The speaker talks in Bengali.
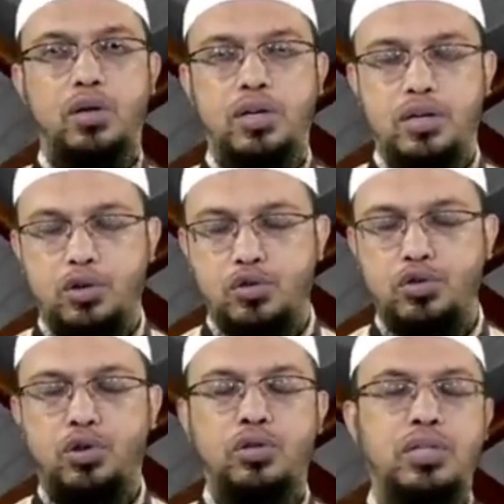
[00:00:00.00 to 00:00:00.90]

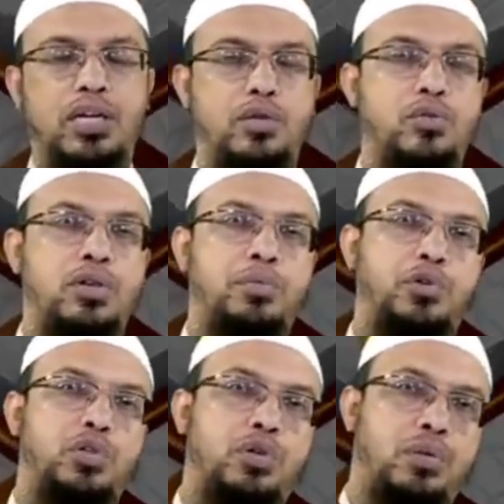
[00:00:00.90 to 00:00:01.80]
ঋণগ্রস্ত হন তার কোনো ঋণ
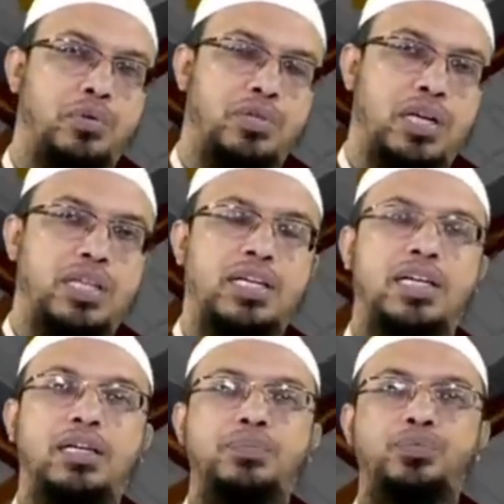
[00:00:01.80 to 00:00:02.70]
পরিশোধ করার ব্যবস্থা না
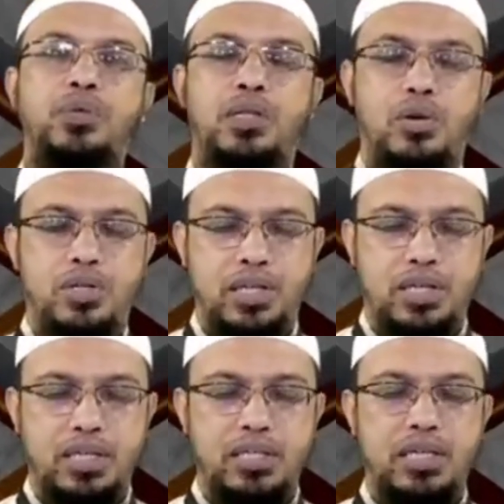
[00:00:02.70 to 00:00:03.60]
থাকে তাহলে
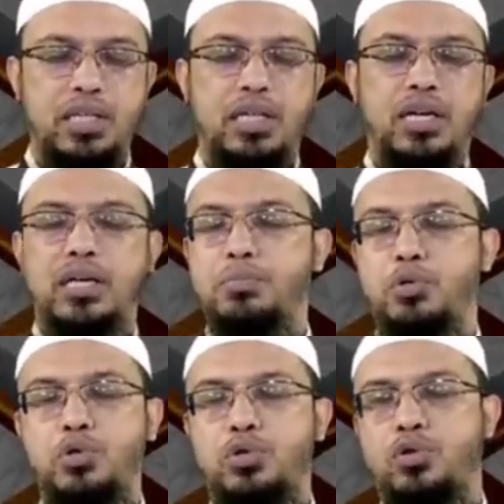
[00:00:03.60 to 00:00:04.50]
সেক্ষেত্রে স্ত্রী তার ঋণ
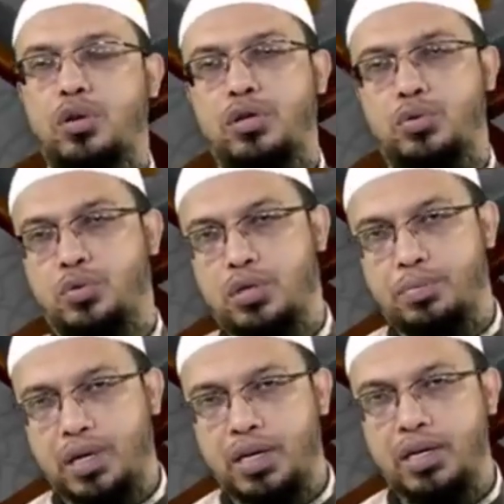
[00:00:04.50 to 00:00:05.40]
পরিশোধে সহায়তা করতে
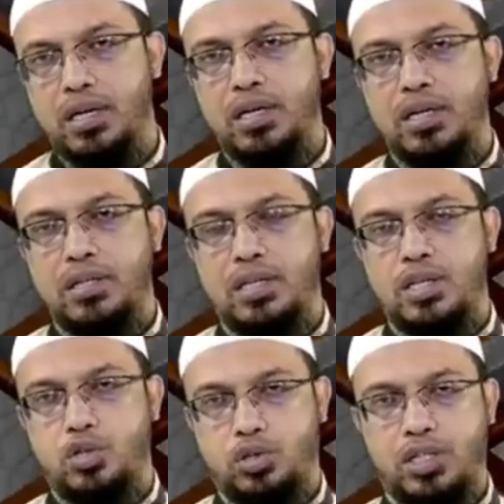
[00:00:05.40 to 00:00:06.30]
পারেন
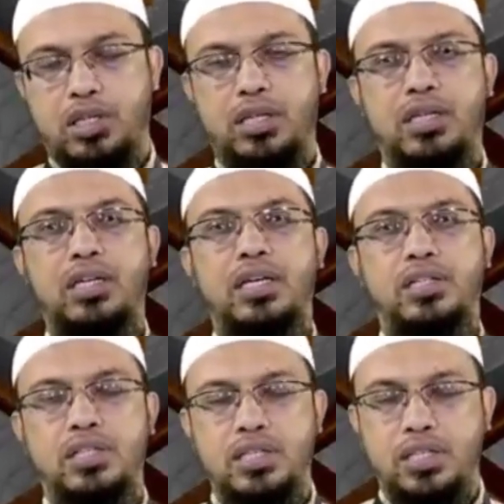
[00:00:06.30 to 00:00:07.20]
তিনি সংসার চালাতে গিয়ে
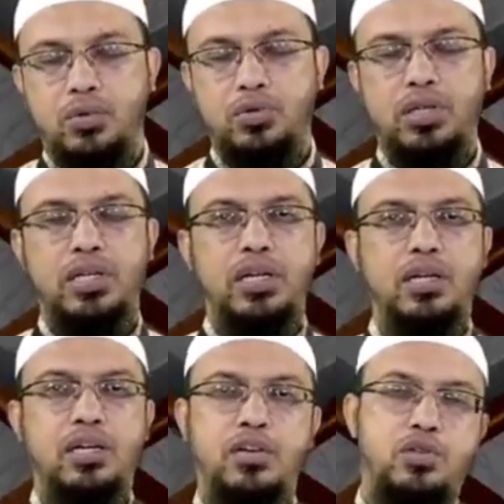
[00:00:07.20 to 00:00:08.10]
চিকিৎসা করতে গিয়ে
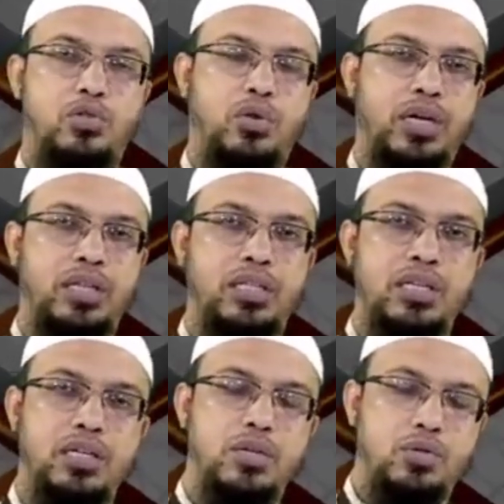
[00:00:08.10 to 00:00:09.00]
ঋণগ্রস্ত হয়ে
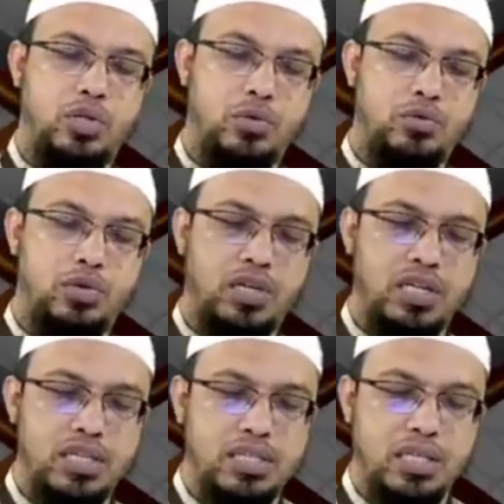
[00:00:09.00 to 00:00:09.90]
গেছেন তো এই সমস্ত ঋণ
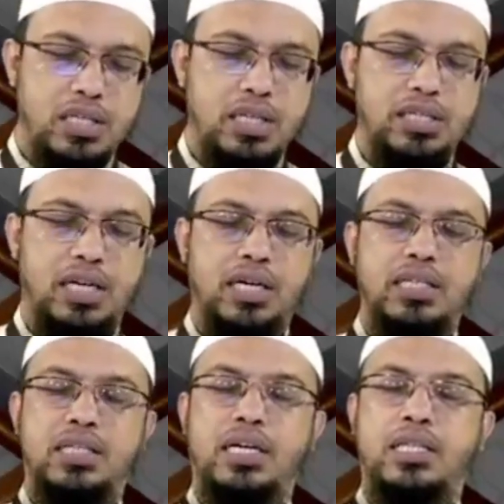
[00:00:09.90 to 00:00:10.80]
স্ত্রী তার
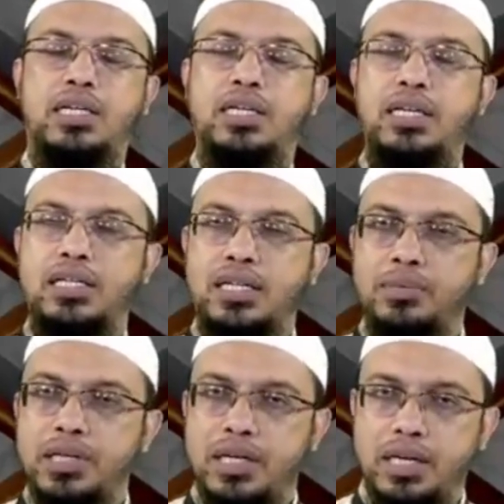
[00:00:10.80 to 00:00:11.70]
জাকাতের টাকা থেকে
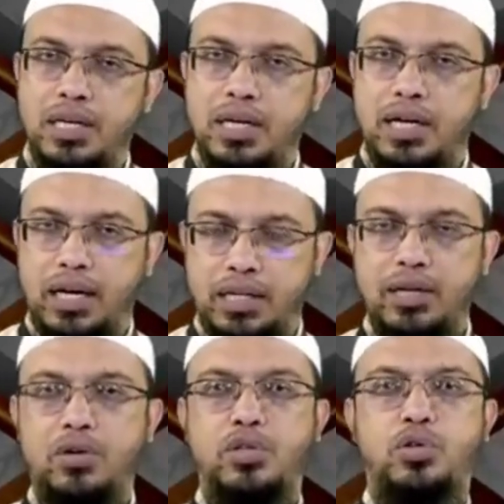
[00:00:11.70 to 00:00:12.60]
স্বামীকে
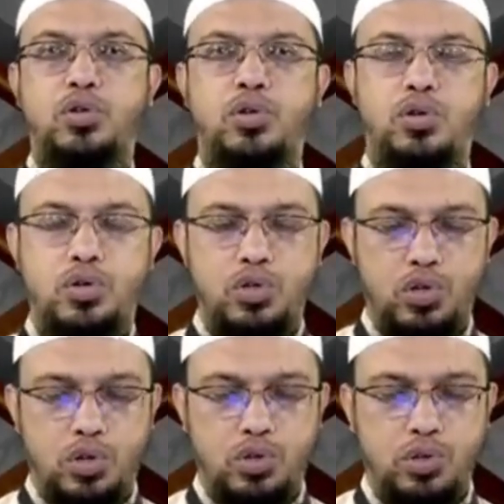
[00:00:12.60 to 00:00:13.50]
আদায় করার জন্য
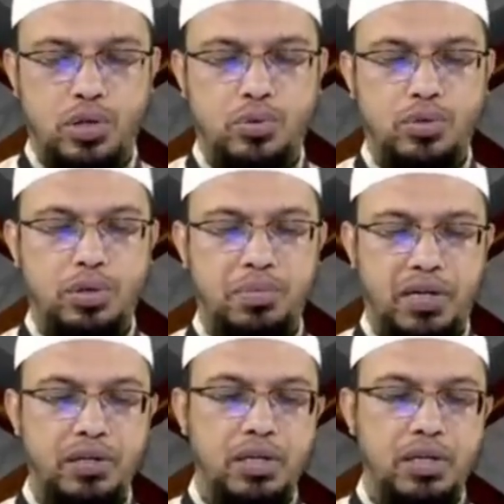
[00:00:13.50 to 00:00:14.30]
সহযোগিতা করতে পারেন